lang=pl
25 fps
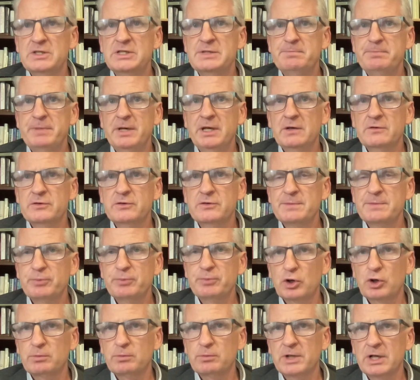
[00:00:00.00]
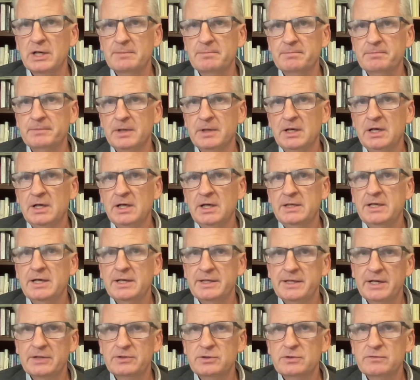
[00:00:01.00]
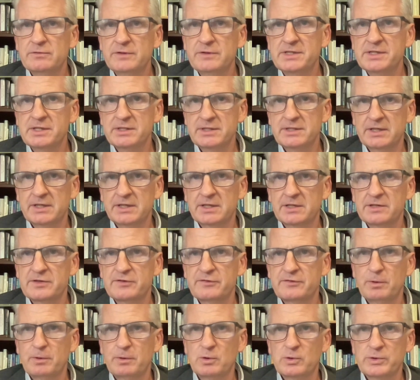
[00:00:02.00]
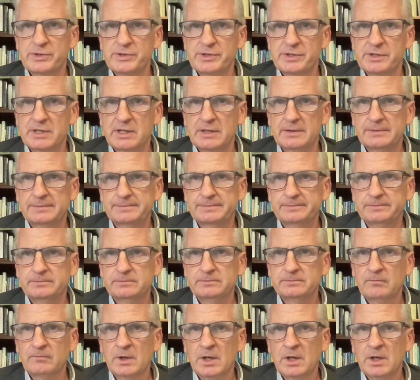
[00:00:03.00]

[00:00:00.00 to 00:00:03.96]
Więc pierwszy problem, jak ja to widzę teraz w Polsce,